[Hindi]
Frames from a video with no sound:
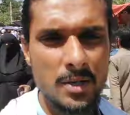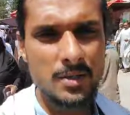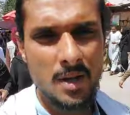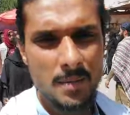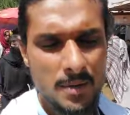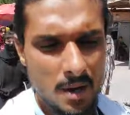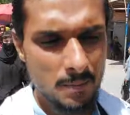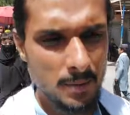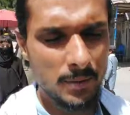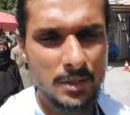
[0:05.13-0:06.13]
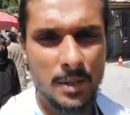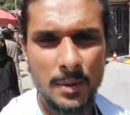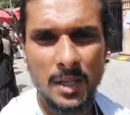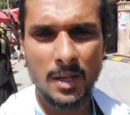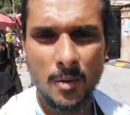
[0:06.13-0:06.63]
भाई साहब यहाँ पे पीछे
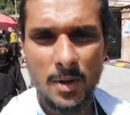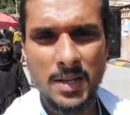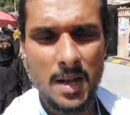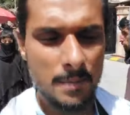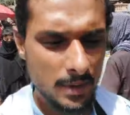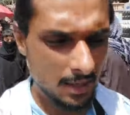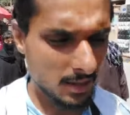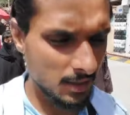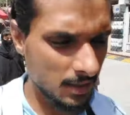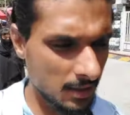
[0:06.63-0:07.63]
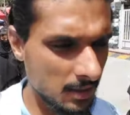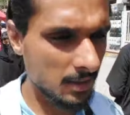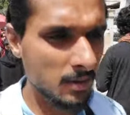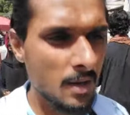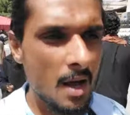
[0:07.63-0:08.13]
पता क्या हुआ यहाँ पे
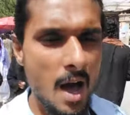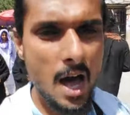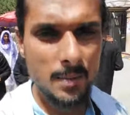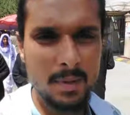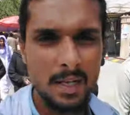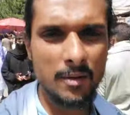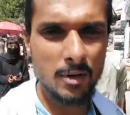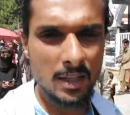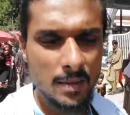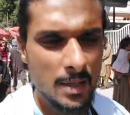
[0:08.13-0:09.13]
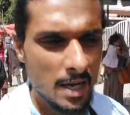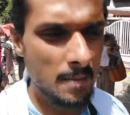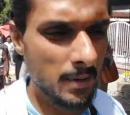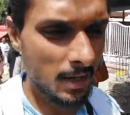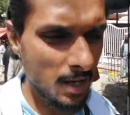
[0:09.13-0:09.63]
एक आर्मी की वर्दी में
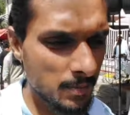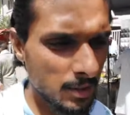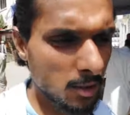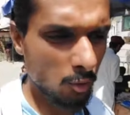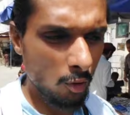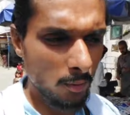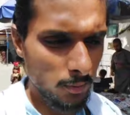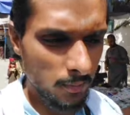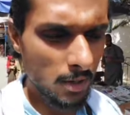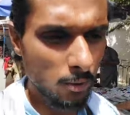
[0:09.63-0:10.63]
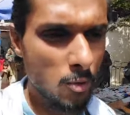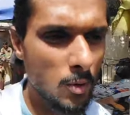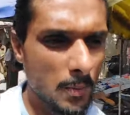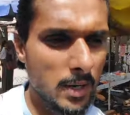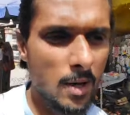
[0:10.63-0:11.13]
यहाँ पे एक आदमी थे दो लड़कों
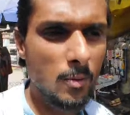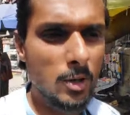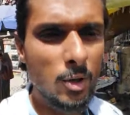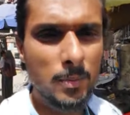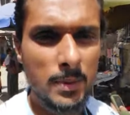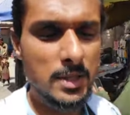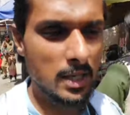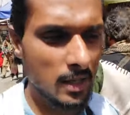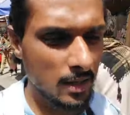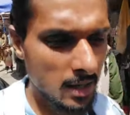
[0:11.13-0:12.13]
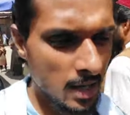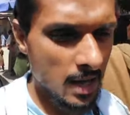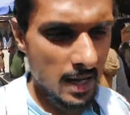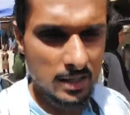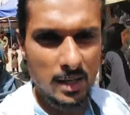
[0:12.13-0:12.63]
को पकड़ा हुआ था और पीछे एक
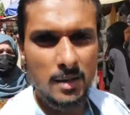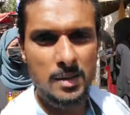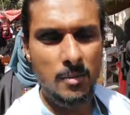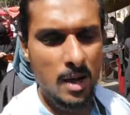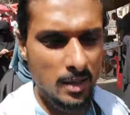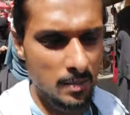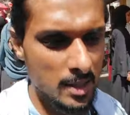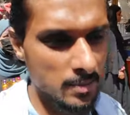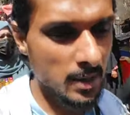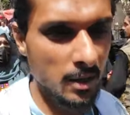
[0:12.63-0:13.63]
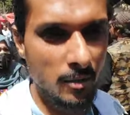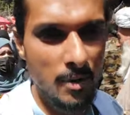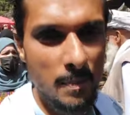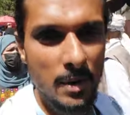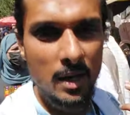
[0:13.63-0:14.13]
इस तरह सलवार कमीज में एक
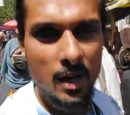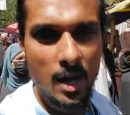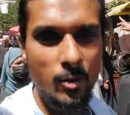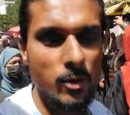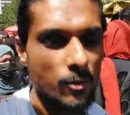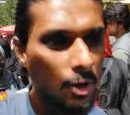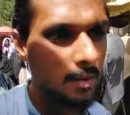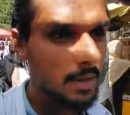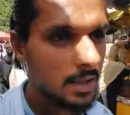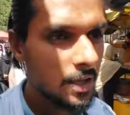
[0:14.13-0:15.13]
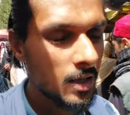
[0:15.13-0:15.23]
वेपन लगाए हुए वो एक बंदा